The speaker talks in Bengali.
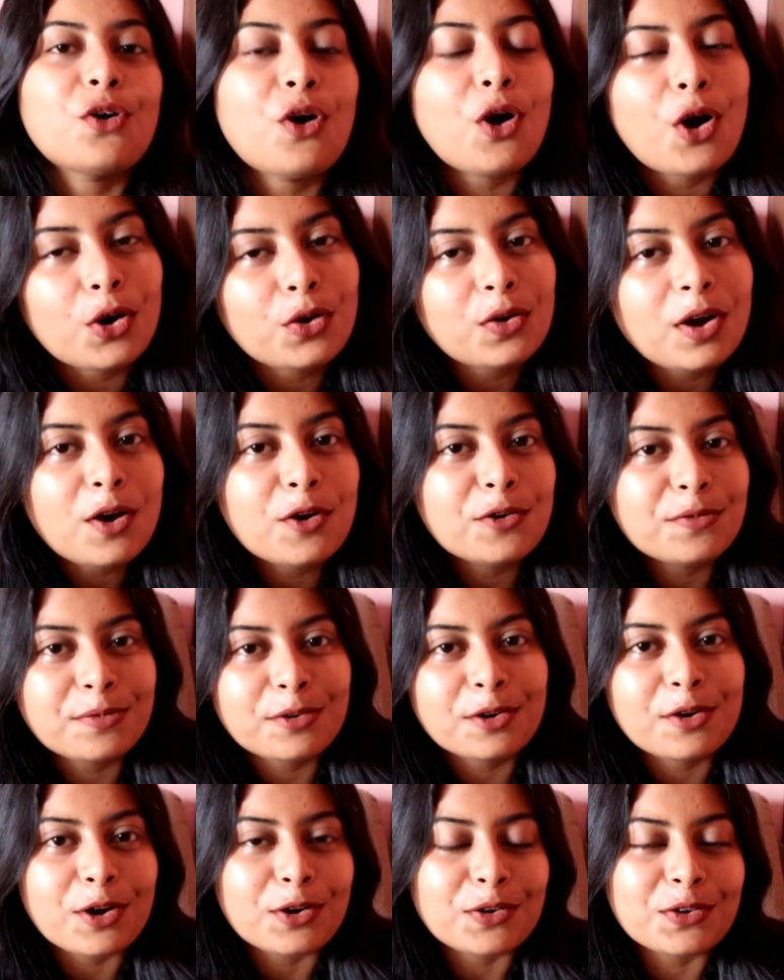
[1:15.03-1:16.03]
ঘরোয়া
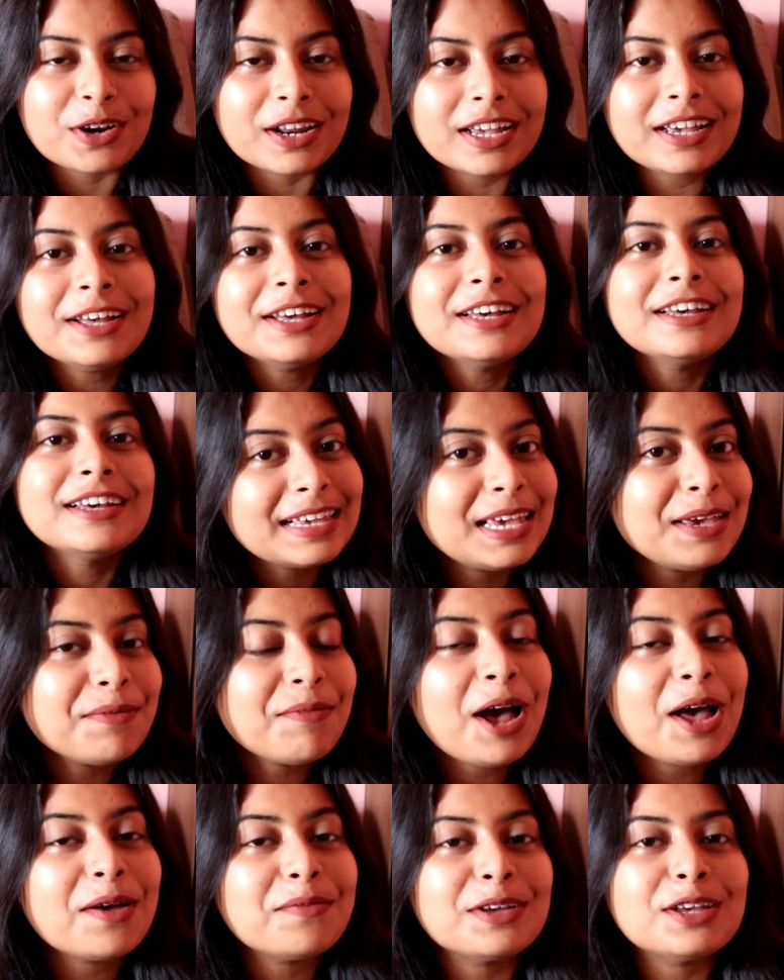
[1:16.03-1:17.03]
উপকরণে
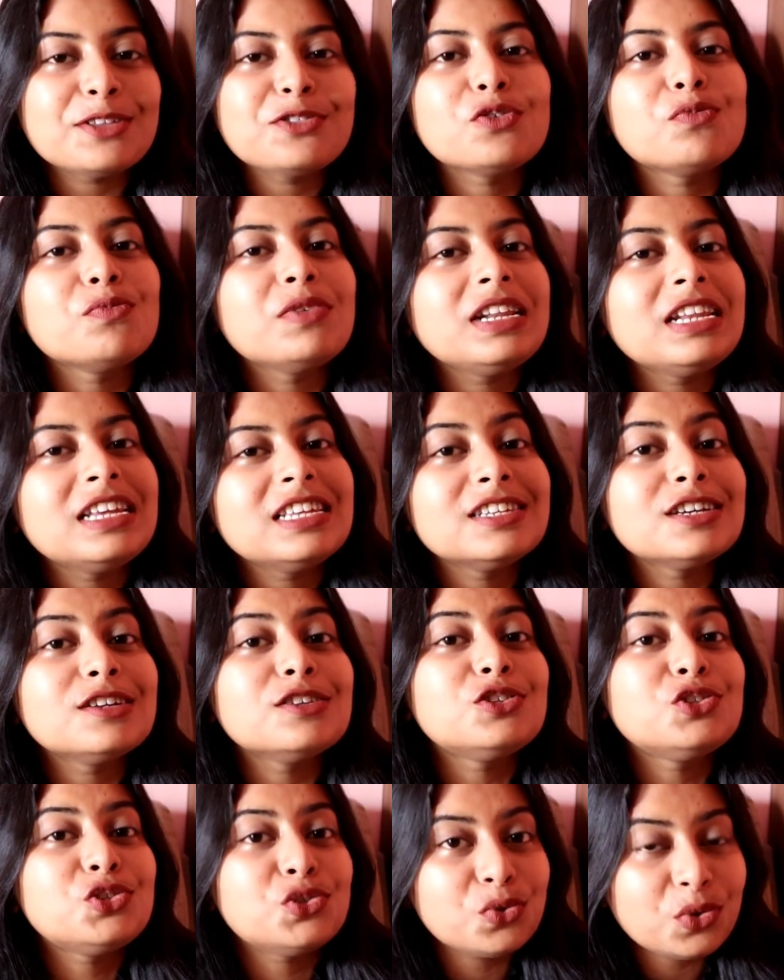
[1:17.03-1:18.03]
কিভাবে তুমি
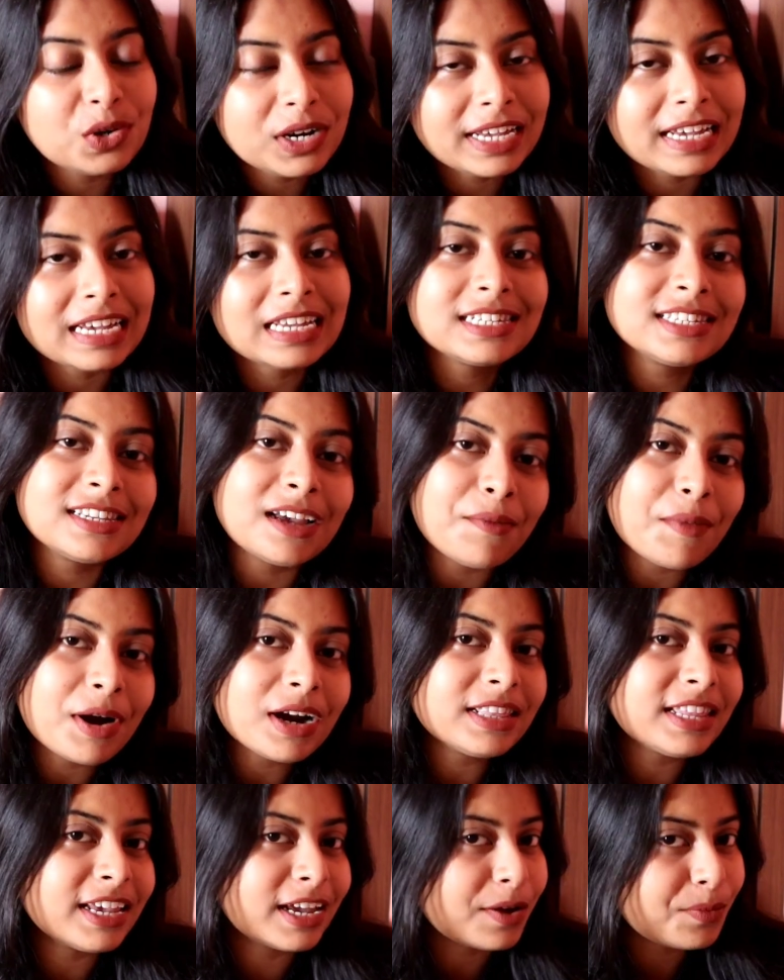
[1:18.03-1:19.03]
নিজের চুলকে
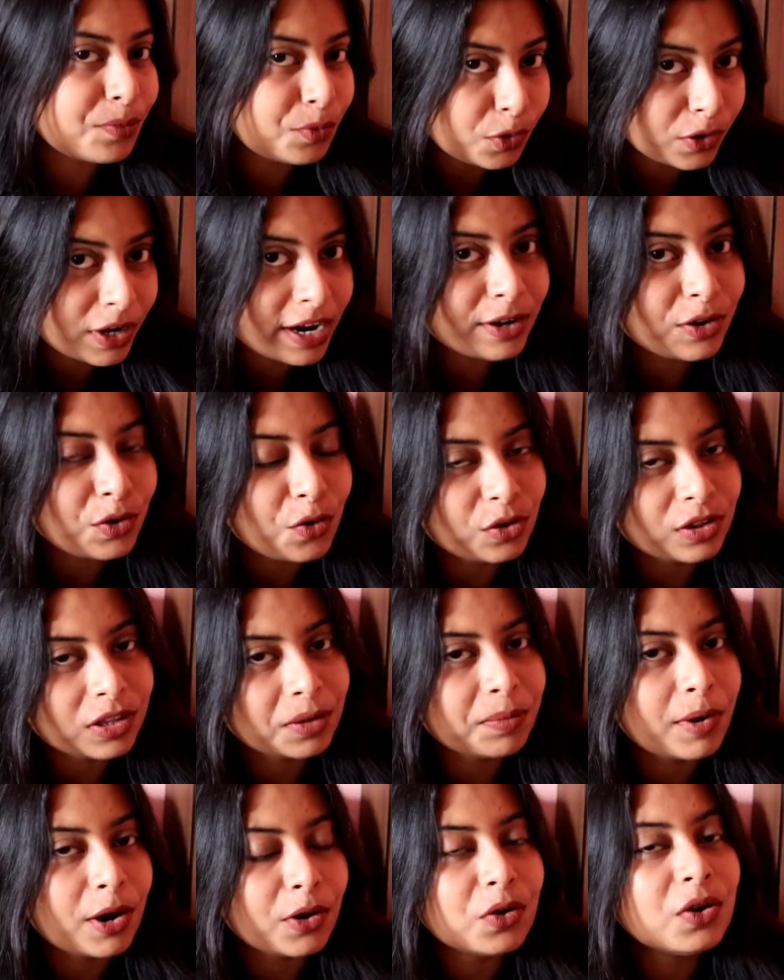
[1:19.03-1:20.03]
সামার থেকে প্রোটেক্ট
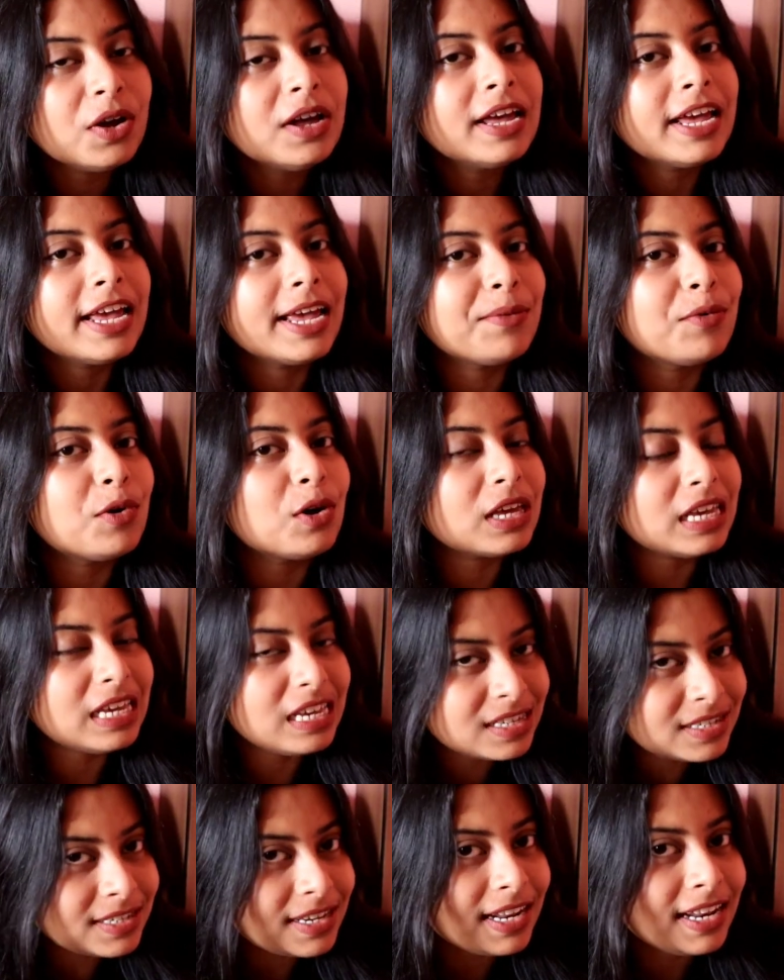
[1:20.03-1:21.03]
করতে পারো এবং
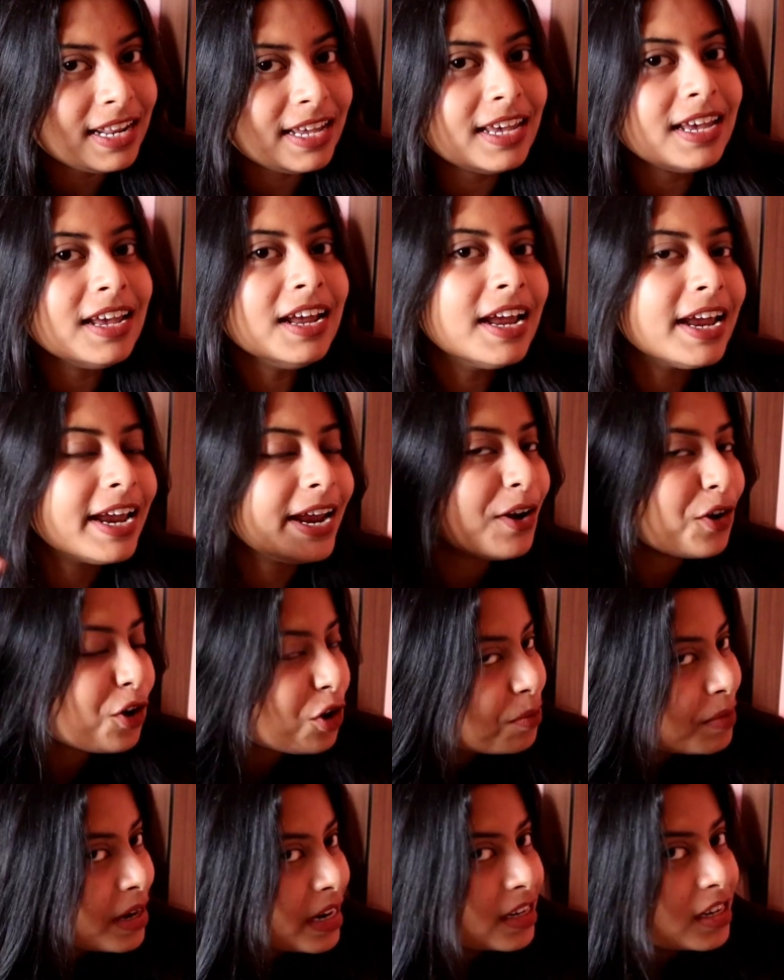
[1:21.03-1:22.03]
ইজিলি
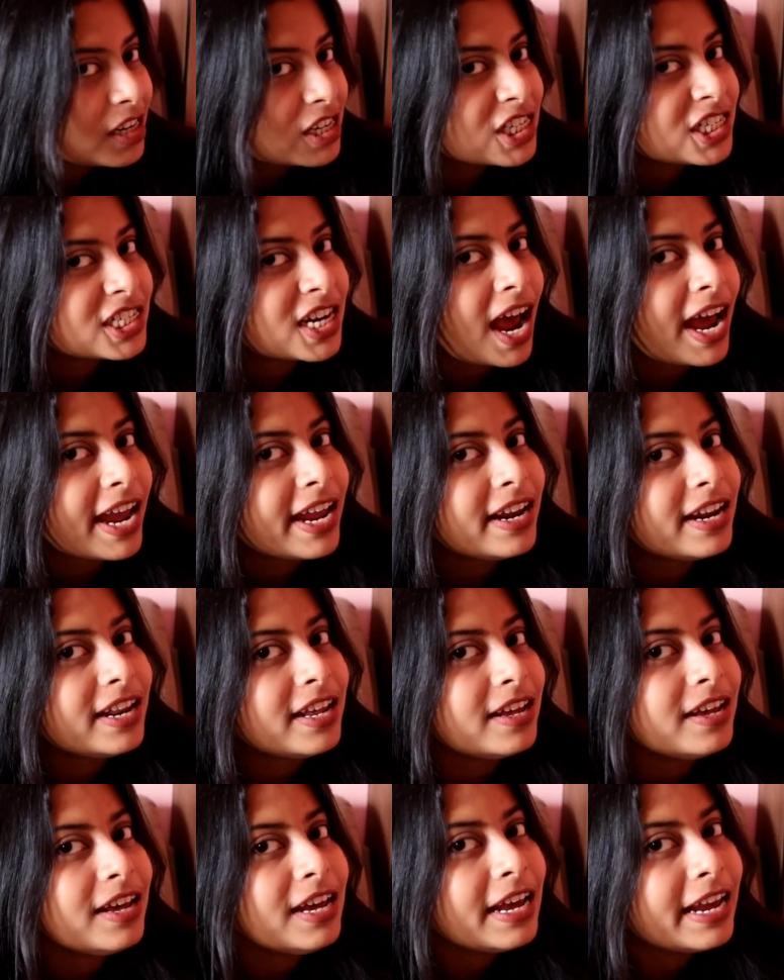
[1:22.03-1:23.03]
এরকম একটা শাইনি